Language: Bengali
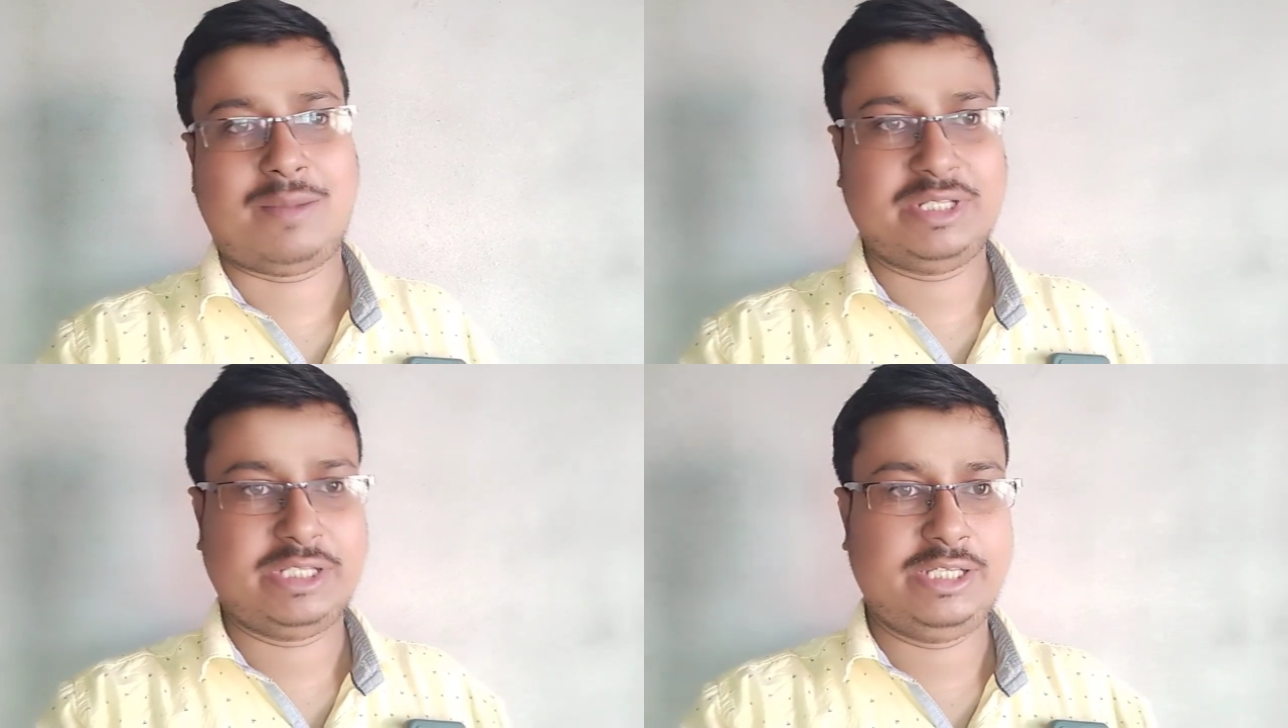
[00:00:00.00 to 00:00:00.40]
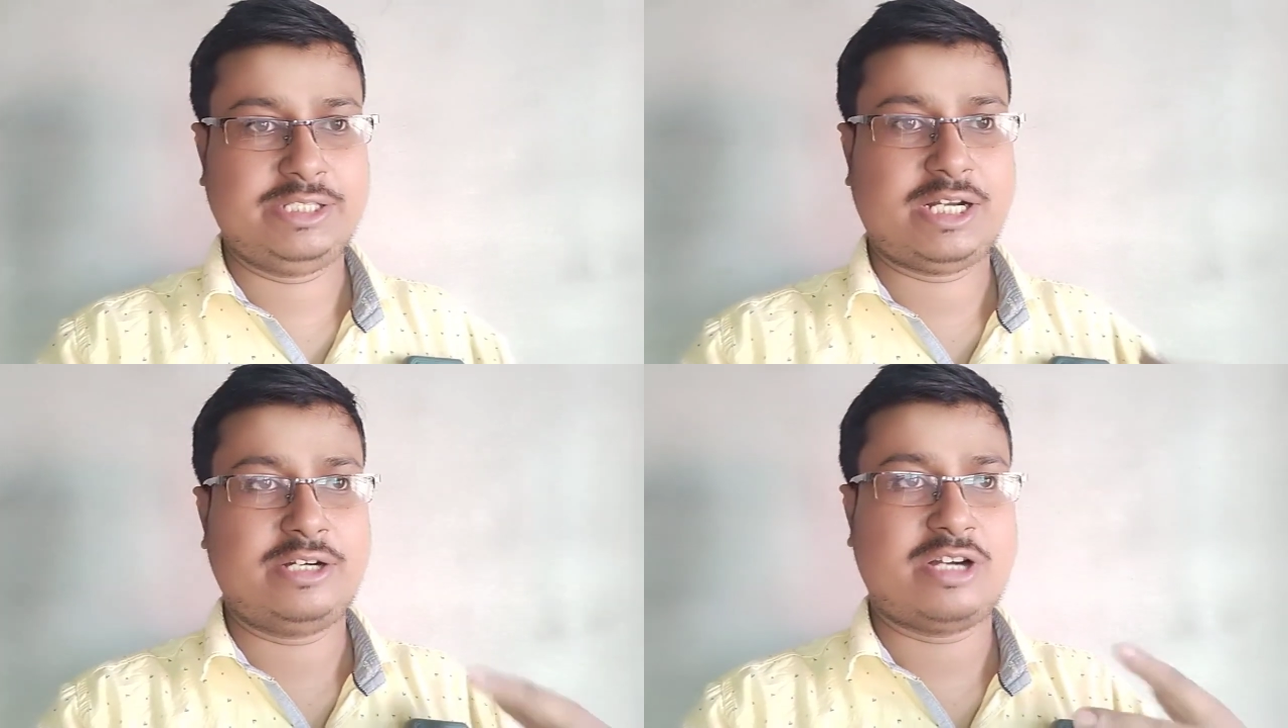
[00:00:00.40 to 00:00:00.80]
আমাদের
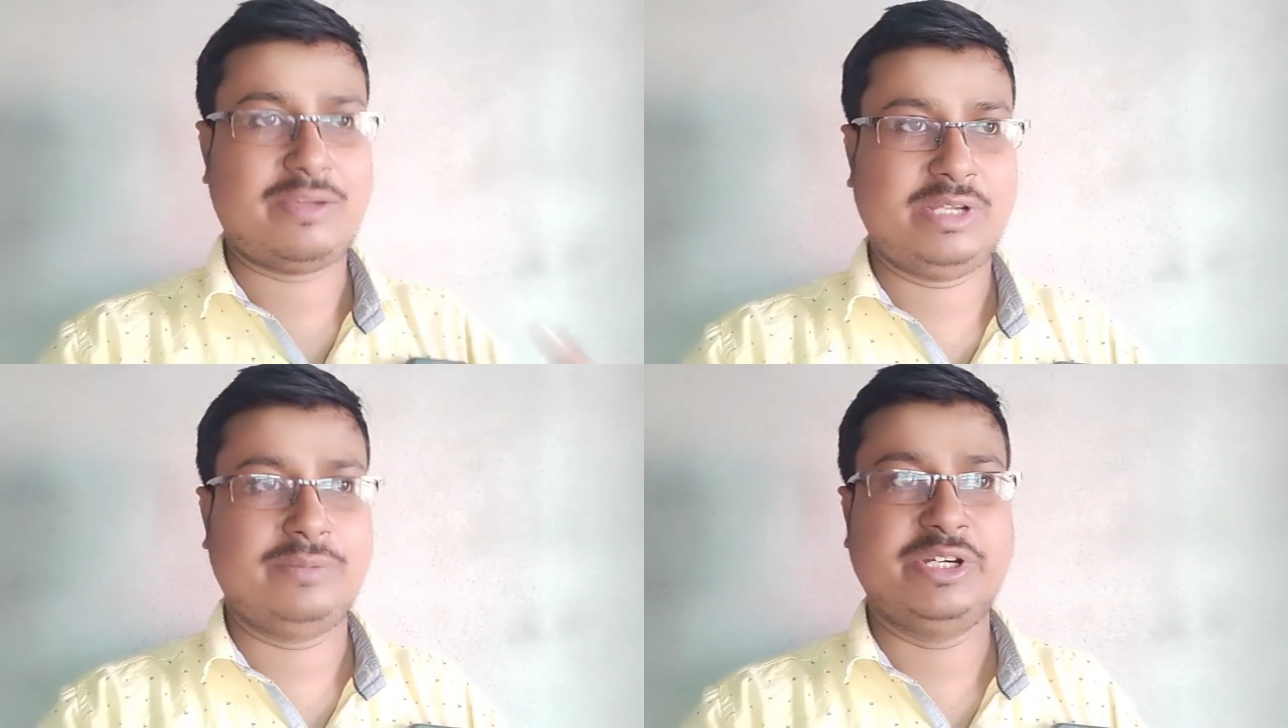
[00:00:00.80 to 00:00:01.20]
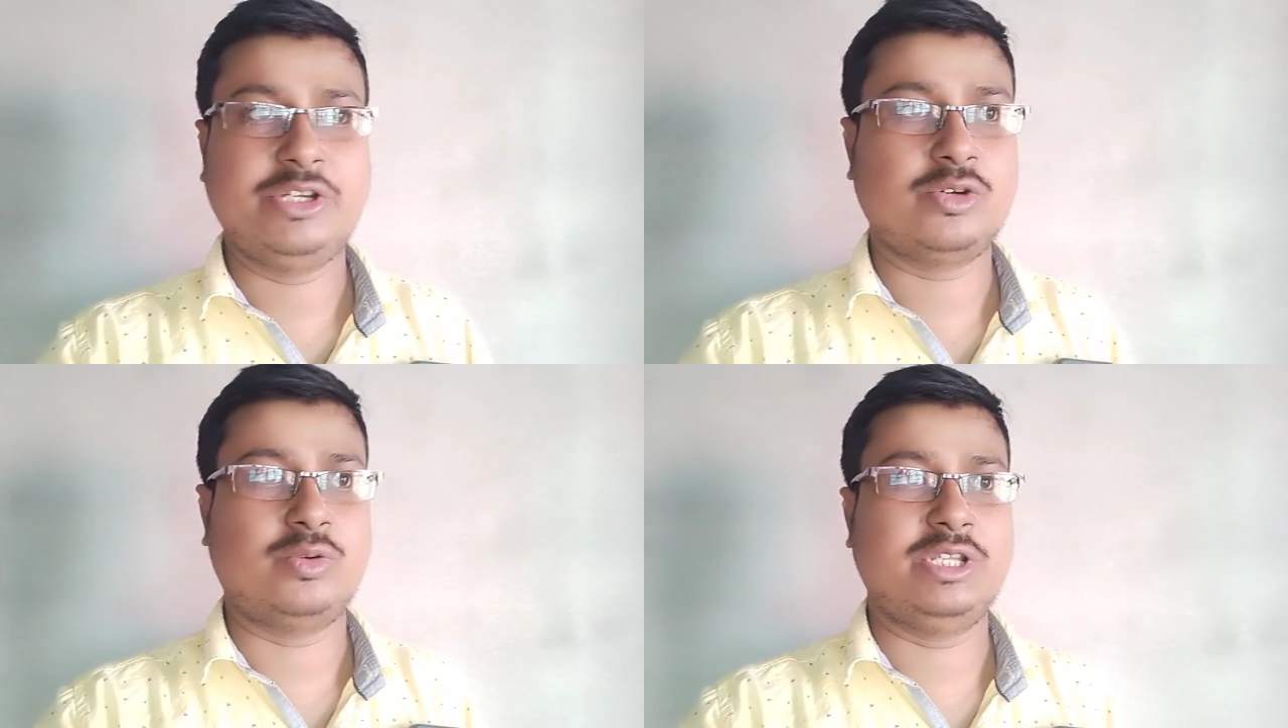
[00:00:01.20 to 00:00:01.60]
এই যারা ট্রাভেল
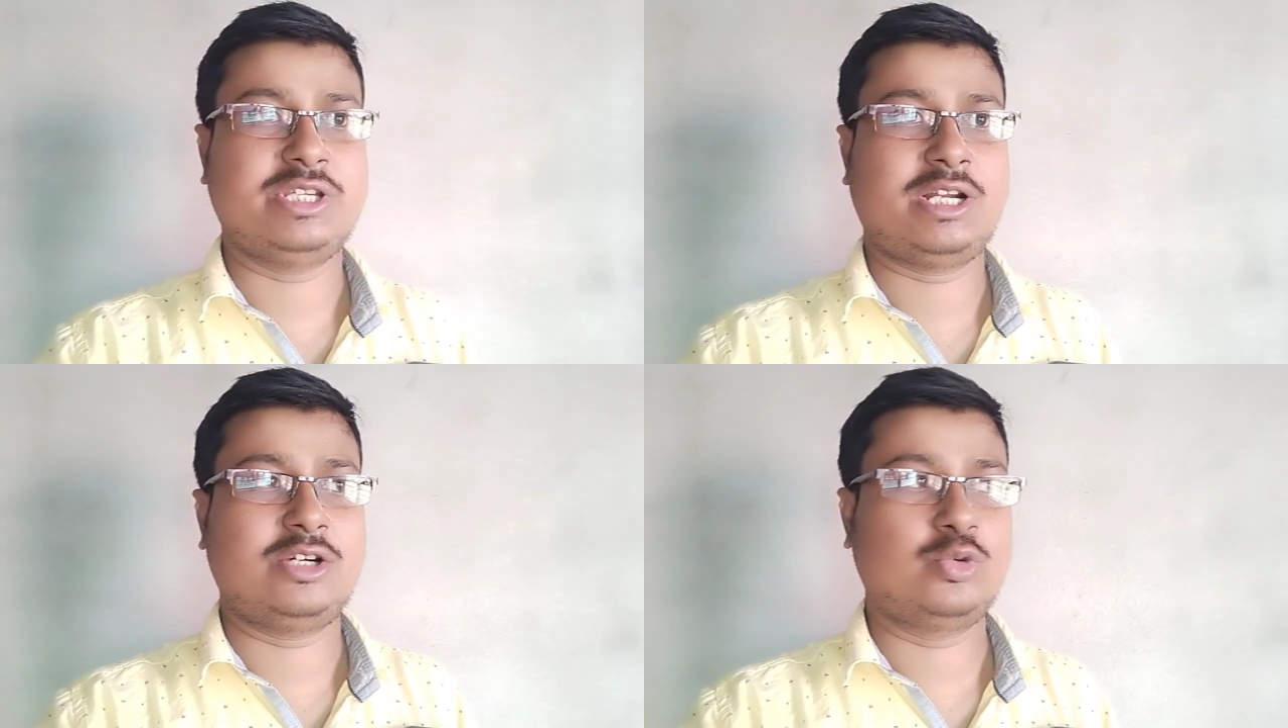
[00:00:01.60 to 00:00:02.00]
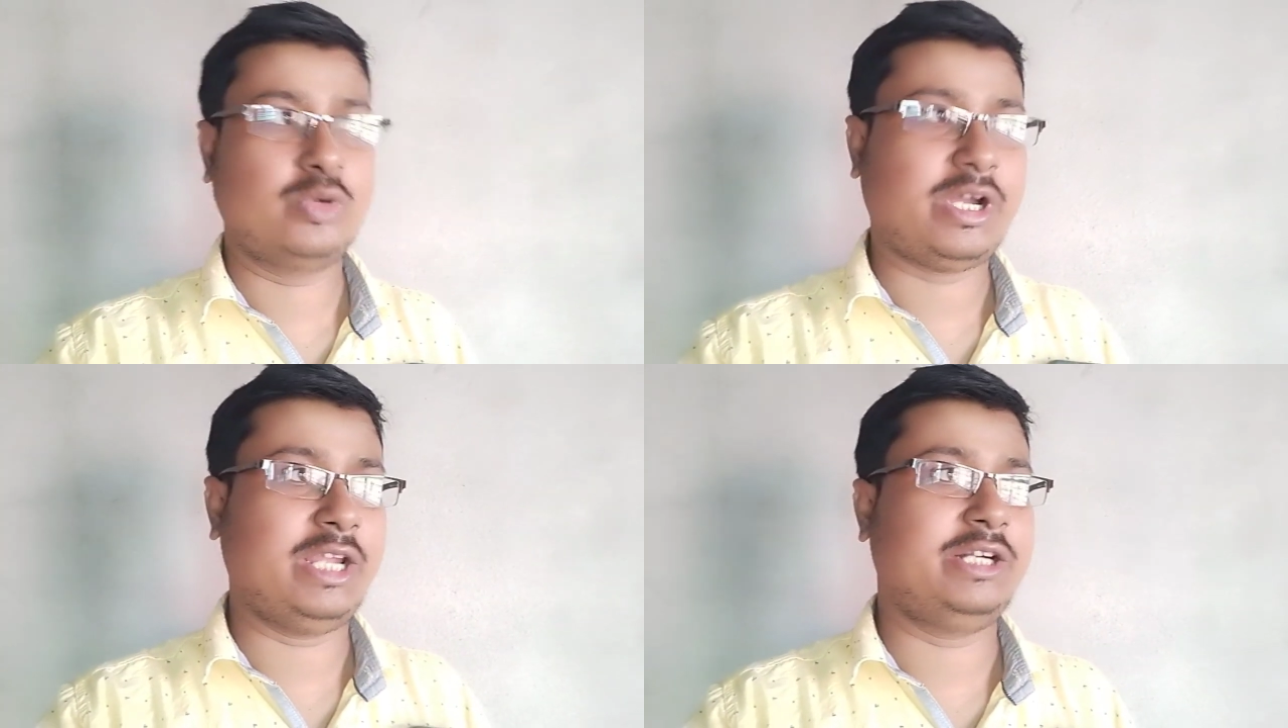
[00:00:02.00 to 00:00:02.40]
ভিডিও করি যারা
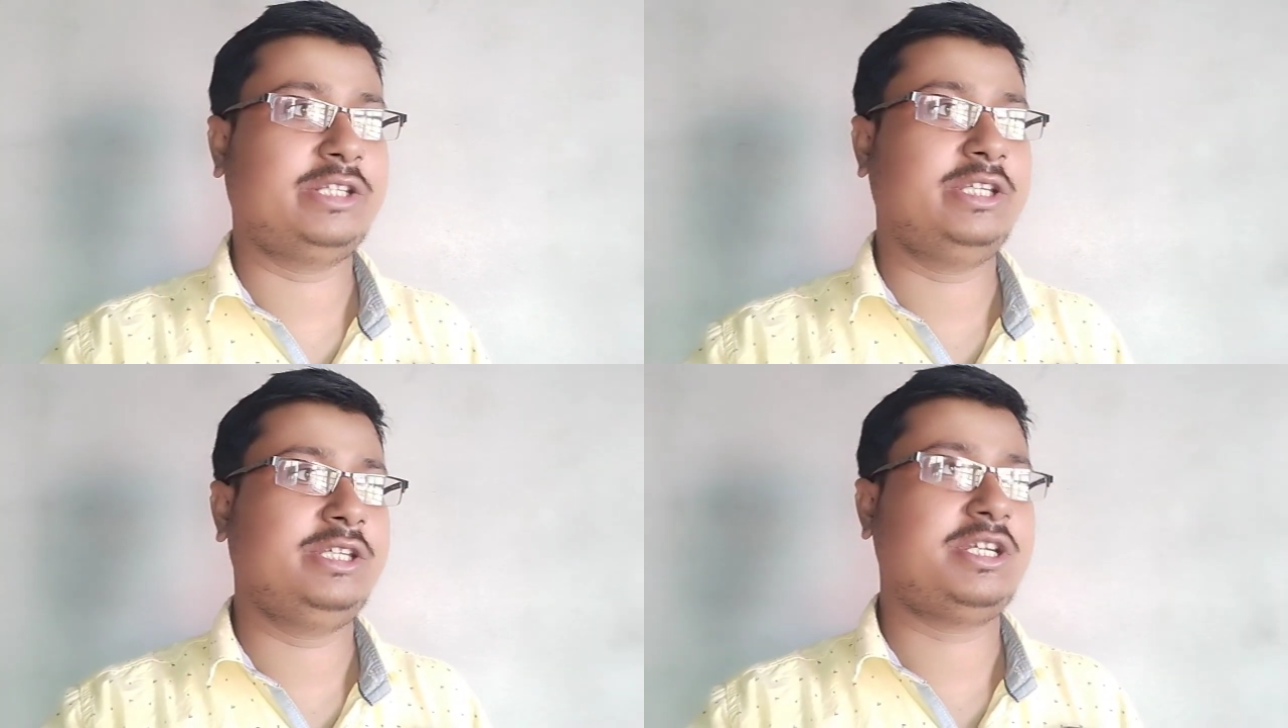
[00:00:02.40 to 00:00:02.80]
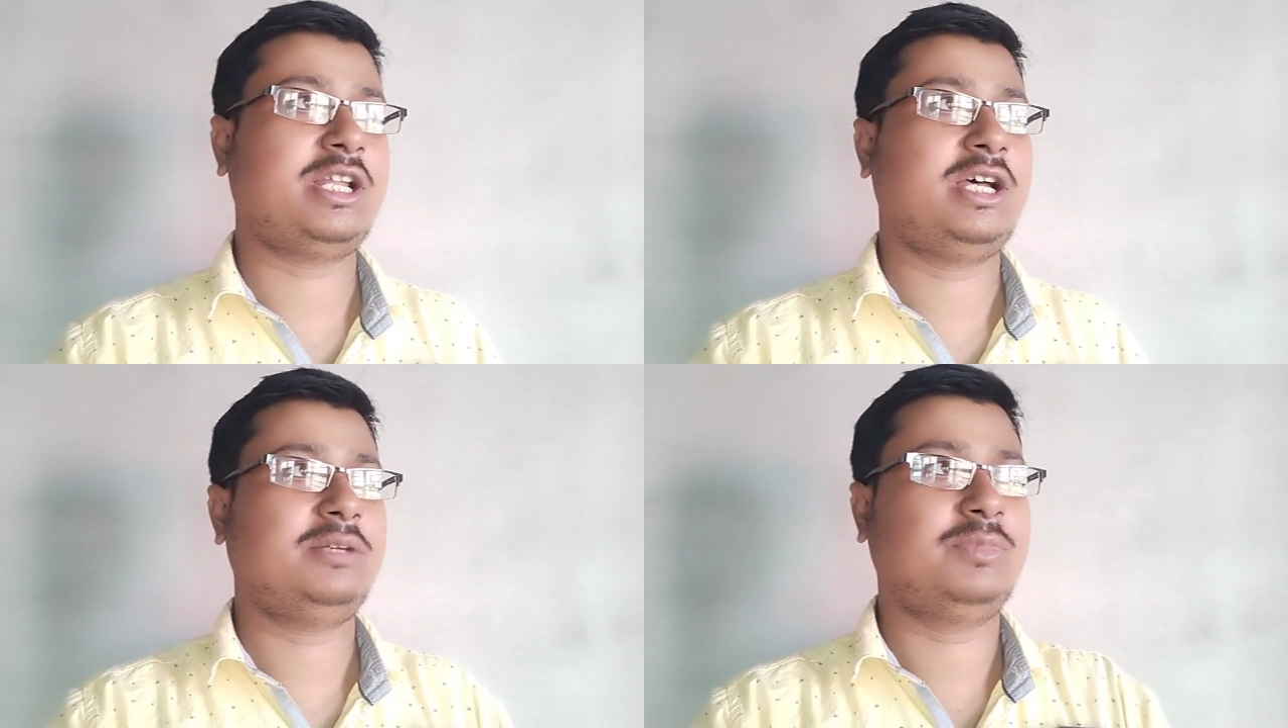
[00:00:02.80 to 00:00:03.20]
ট্যুর গাইড দিই
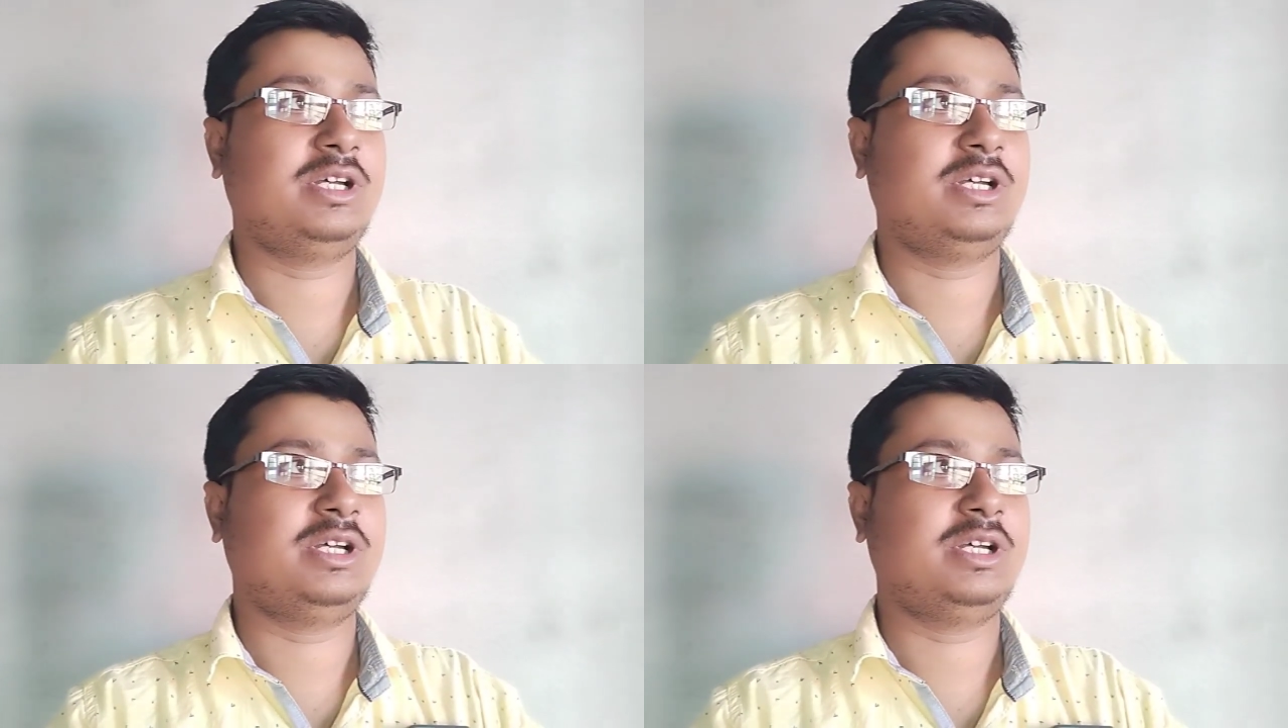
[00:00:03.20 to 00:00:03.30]
যারা